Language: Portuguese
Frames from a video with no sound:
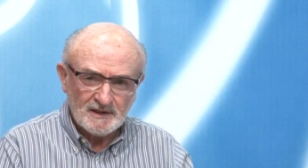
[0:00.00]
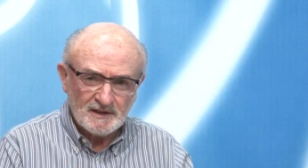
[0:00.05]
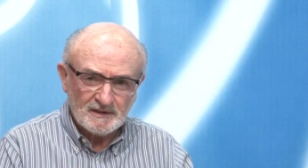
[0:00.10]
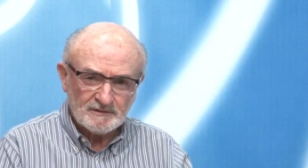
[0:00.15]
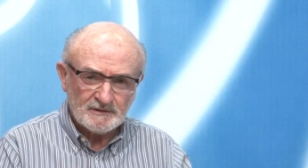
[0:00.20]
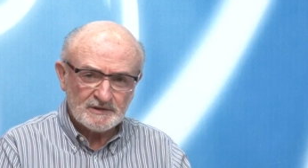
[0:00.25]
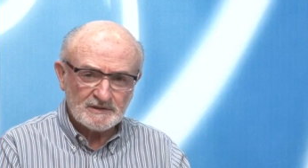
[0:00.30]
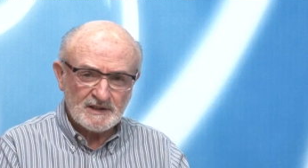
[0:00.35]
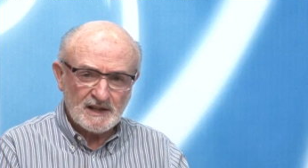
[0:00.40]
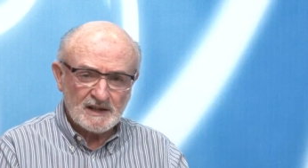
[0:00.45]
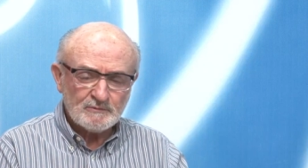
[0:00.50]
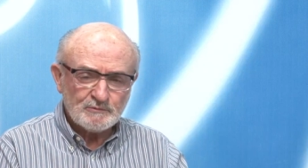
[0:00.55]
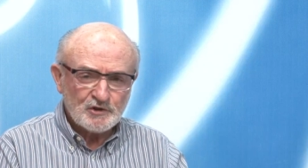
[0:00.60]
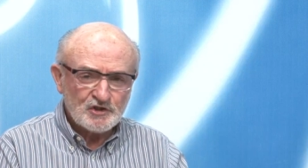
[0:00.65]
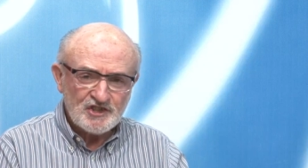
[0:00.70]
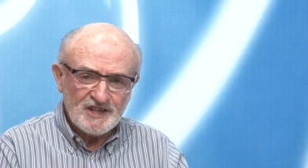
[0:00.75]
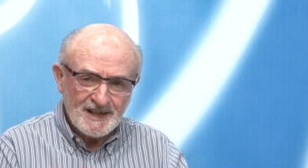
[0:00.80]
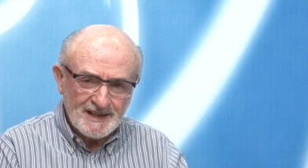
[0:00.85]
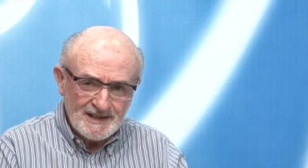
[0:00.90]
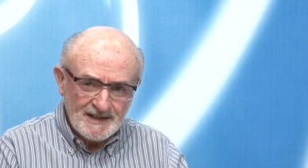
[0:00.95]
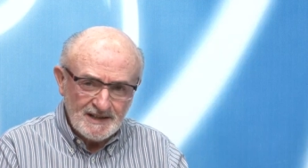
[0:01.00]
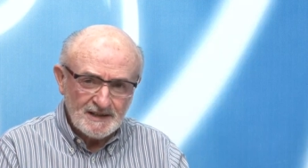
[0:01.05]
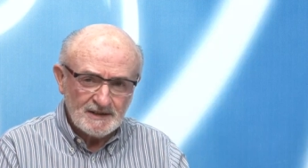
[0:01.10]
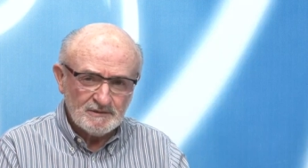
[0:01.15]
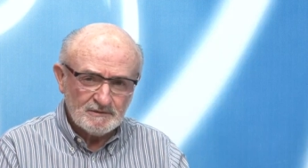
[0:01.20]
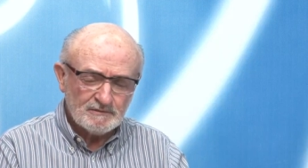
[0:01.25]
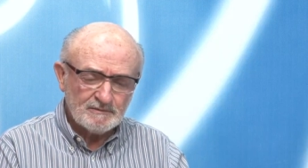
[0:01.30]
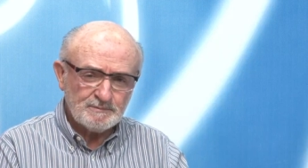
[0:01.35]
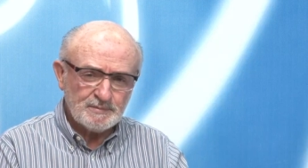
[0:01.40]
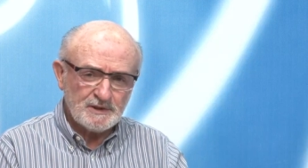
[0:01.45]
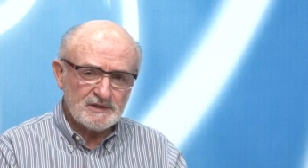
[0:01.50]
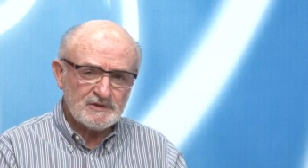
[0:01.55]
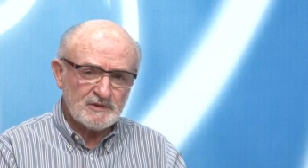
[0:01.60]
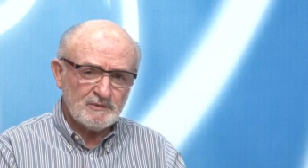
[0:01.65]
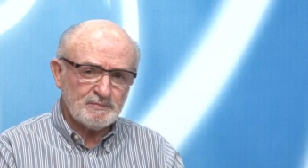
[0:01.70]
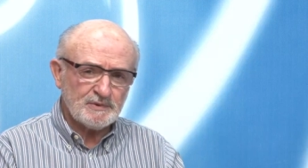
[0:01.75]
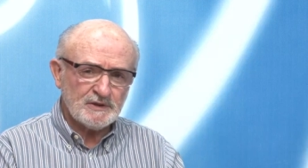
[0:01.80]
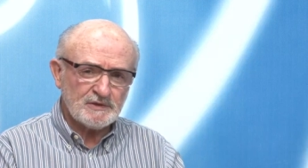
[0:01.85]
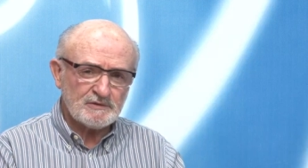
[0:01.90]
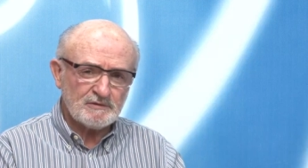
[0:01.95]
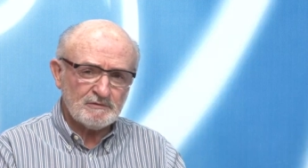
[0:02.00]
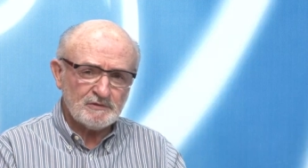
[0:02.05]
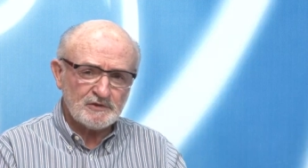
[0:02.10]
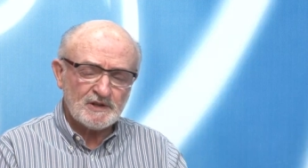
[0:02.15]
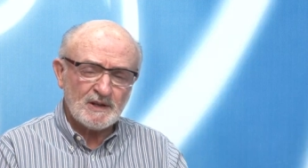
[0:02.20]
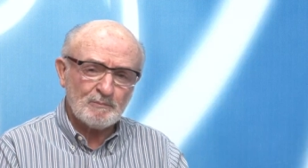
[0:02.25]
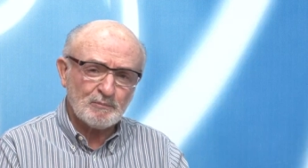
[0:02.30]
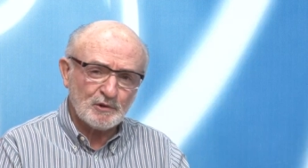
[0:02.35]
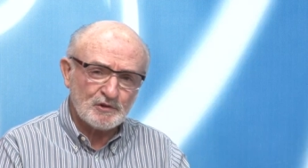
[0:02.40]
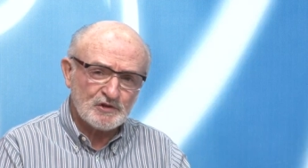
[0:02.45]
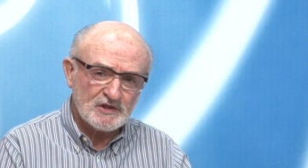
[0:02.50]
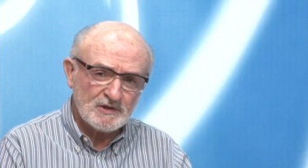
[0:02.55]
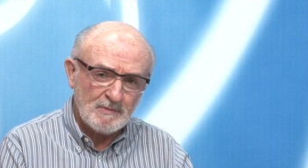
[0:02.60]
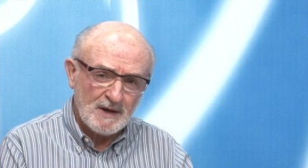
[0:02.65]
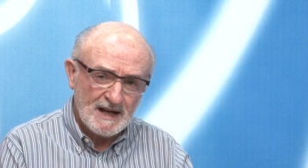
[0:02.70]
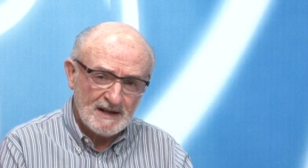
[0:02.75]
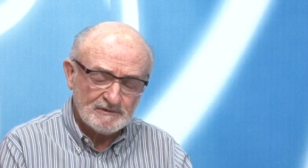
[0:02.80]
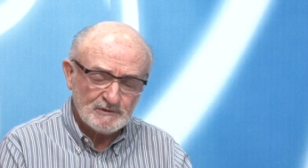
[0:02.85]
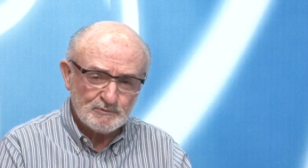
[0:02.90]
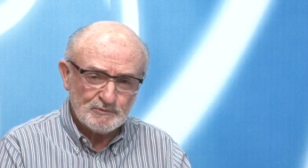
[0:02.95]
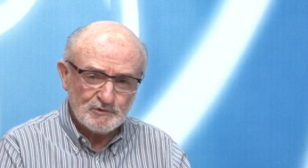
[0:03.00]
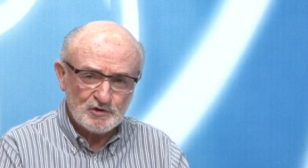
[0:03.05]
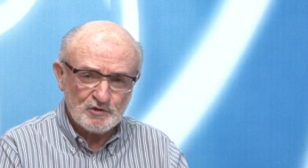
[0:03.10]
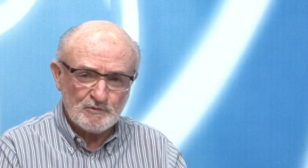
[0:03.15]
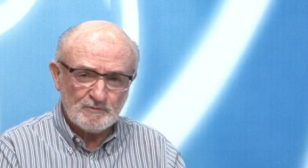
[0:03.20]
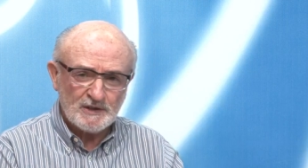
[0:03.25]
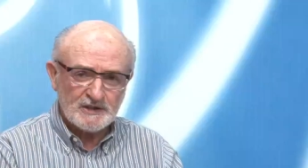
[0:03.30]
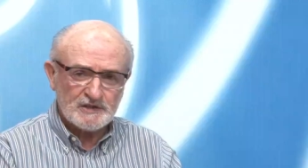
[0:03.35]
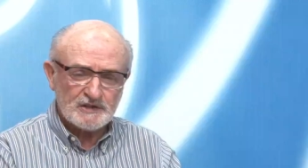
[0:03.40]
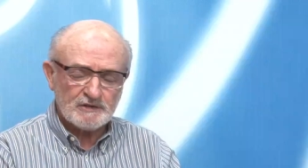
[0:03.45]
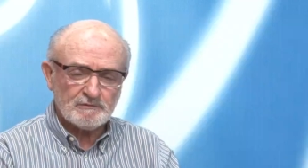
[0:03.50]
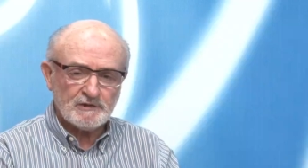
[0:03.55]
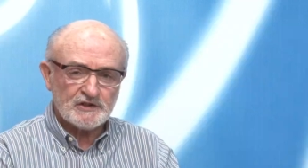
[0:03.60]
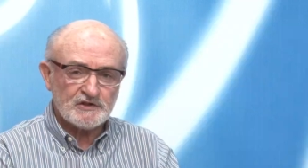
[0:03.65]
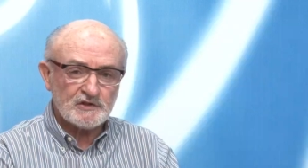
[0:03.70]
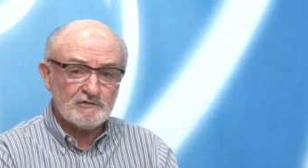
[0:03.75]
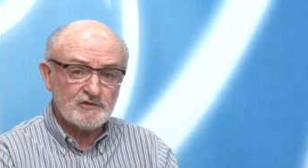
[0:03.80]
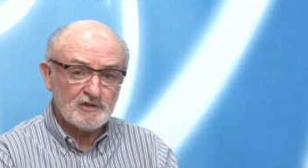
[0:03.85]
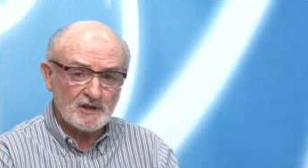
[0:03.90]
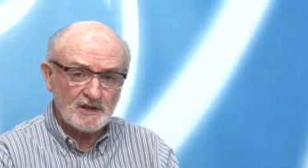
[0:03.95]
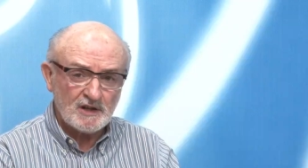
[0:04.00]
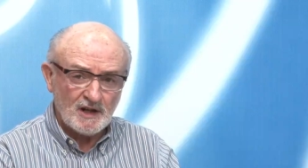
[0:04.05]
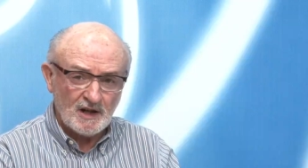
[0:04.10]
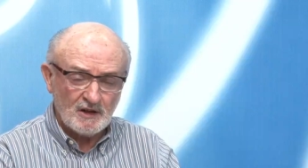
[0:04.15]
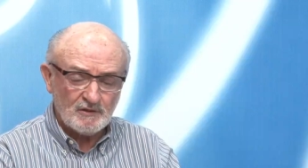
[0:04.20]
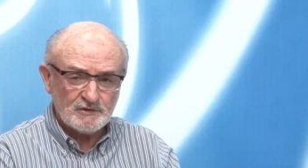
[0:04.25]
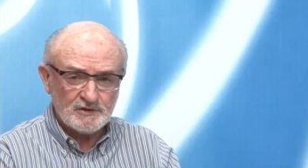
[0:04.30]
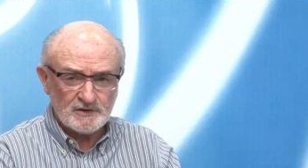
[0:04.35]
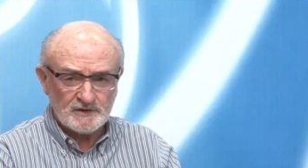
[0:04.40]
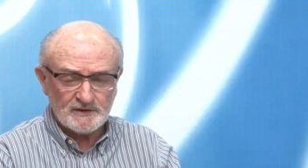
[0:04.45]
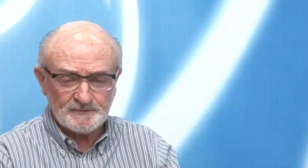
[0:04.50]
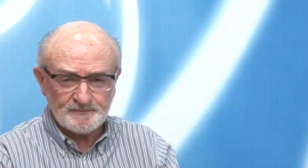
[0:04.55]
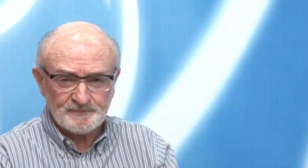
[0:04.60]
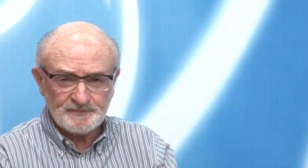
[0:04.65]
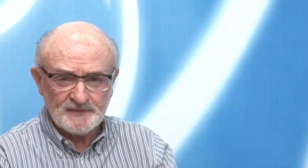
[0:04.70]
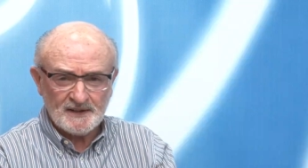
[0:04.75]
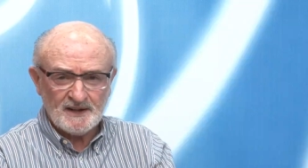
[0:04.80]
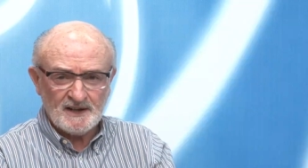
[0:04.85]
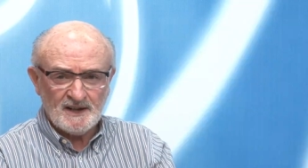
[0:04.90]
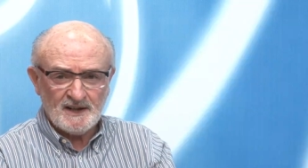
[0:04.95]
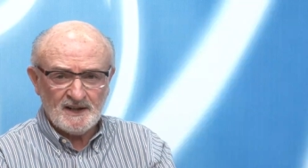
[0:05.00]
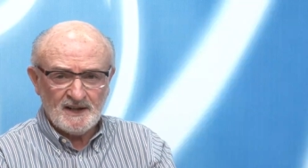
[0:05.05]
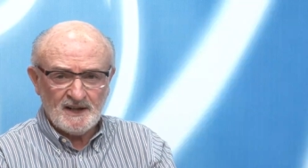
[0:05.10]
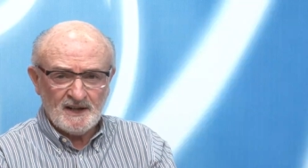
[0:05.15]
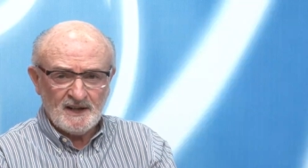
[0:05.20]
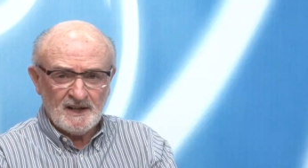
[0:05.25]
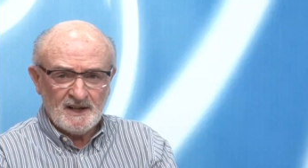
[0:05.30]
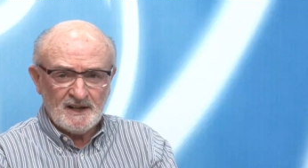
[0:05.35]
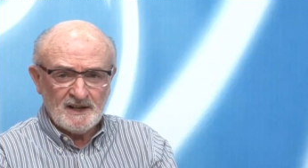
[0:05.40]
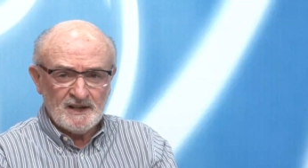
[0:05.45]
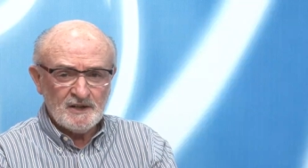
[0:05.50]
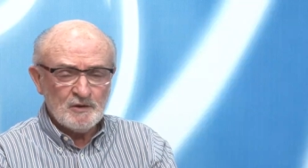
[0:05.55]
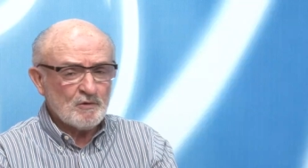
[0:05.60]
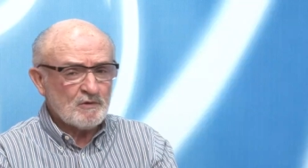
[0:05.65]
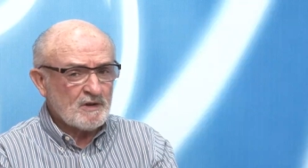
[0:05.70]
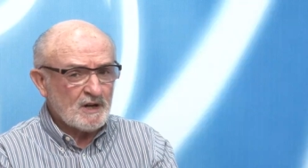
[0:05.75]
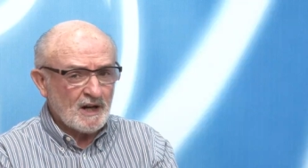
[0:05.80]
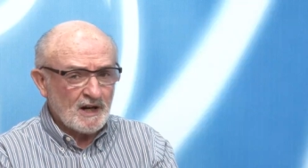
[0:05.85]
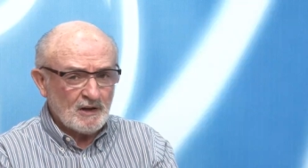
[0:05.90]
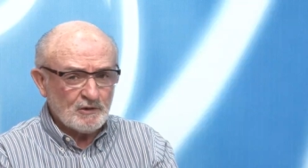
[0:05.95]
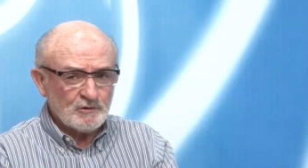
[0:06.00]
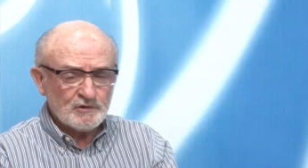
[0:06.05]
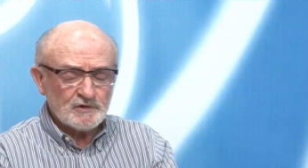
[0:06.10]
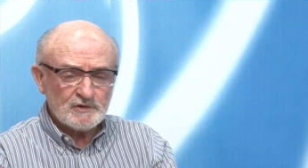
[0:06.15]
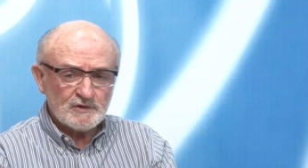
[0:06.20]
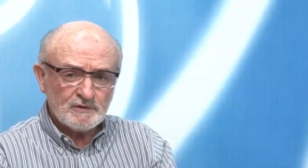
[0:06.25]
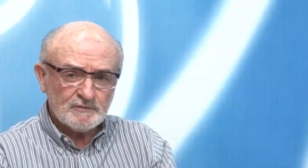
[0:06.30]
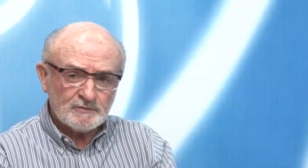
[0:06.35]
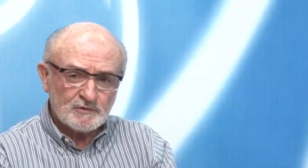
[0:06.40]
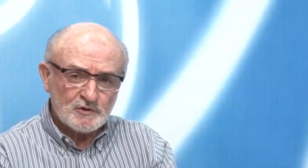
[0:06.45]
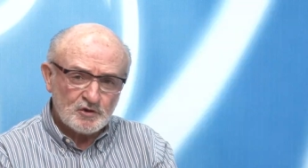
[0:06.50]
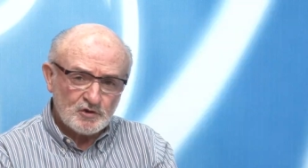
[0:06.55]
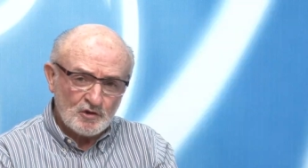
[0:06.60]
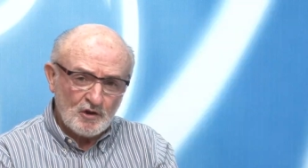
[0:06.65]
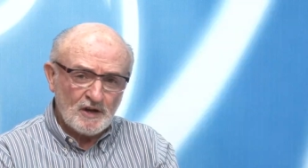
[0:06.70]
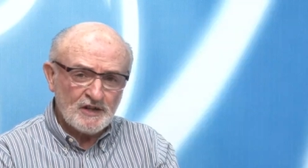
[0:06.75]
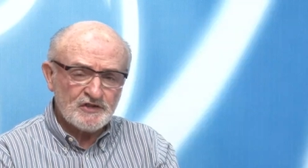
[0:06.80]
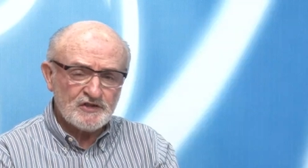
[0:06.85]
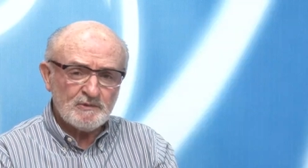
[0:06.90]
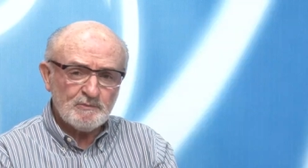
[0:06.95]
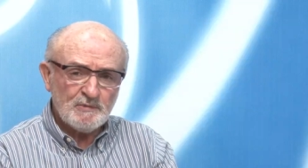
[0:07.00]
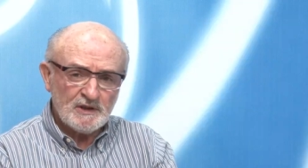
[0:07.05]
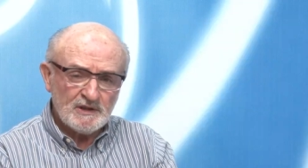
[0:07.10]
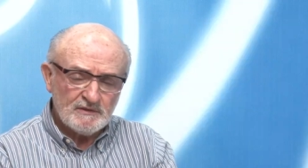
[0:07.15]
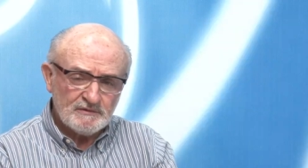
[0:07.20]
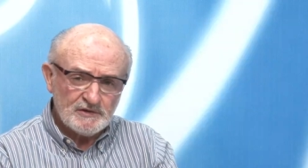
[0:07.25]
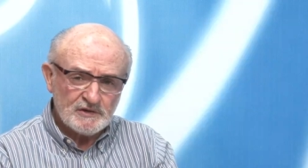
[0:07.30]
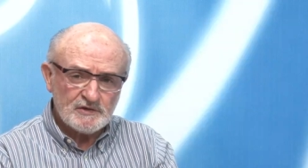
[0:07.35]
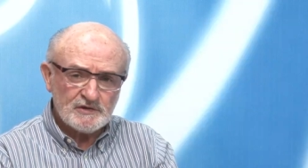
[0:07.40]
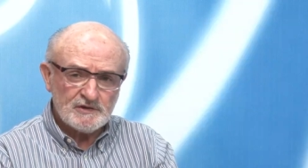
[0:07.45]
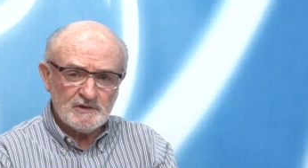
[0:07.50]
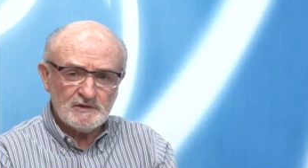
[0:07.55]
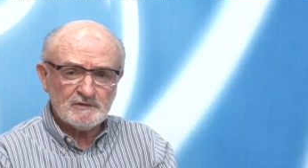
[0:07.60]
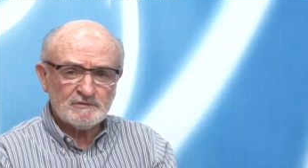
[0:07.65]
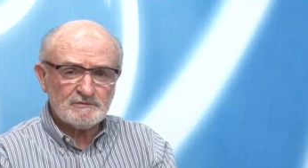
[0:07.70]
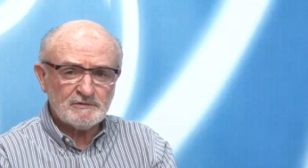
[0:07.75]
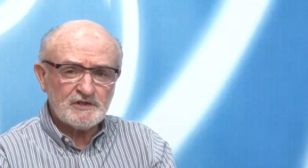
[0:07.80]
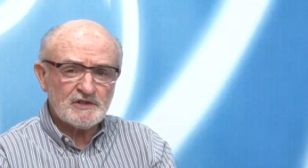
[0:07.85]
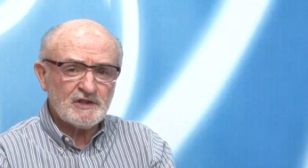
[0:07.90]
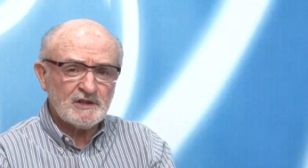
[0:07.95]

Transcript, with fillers: Estávamos chegando num precipício, nos aproximávamos de uma situação de caos, e no caos só se beneficiam os